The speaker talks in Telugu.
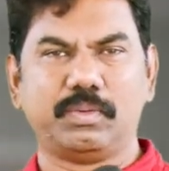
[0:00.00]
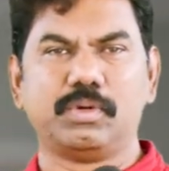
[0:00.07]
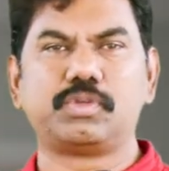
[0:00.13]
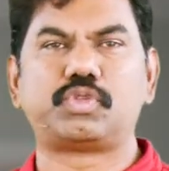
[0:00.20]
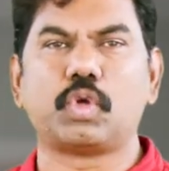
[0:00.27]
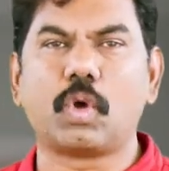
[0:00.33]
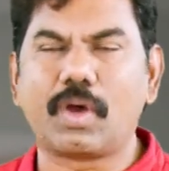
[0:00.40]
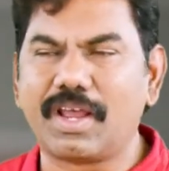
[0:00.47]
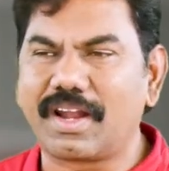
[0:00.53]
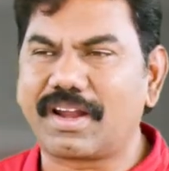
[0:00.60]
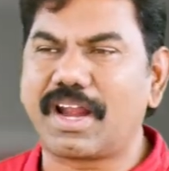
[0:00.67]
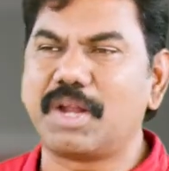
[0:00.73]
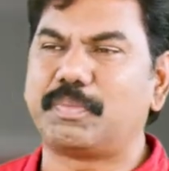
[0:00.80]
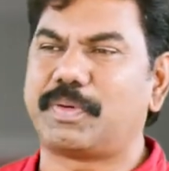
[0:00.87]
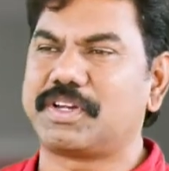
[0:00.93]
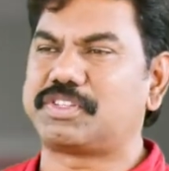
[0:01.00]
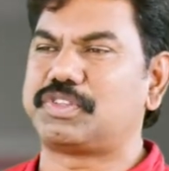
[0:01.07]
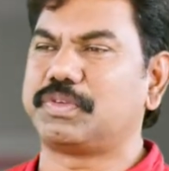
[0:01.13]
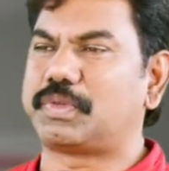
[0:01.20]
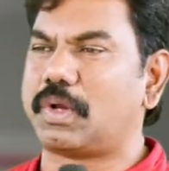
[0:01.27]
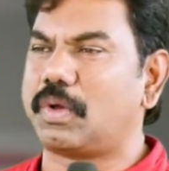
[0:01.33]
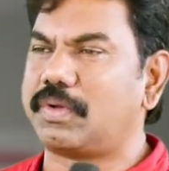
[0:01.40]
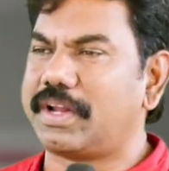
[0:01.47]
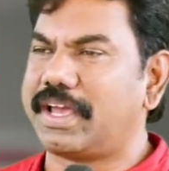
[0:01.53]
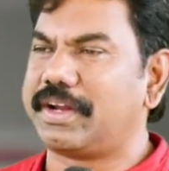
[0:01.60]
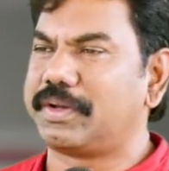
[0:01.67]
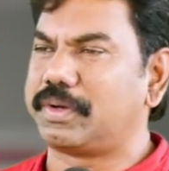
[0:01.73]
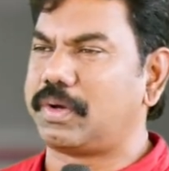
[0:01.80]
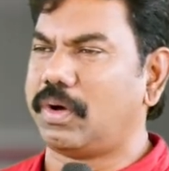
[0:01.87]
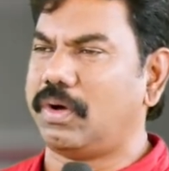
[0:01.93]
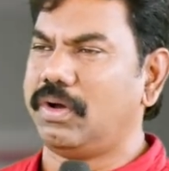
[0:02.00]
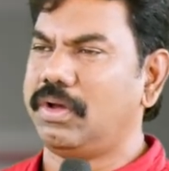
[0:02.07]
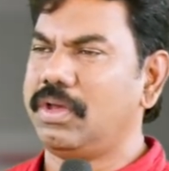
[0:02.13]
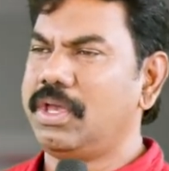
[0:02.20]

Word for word: ఉద్యోగాలు రాని పరిస్థితుల్లో ఉన్నాయనుకో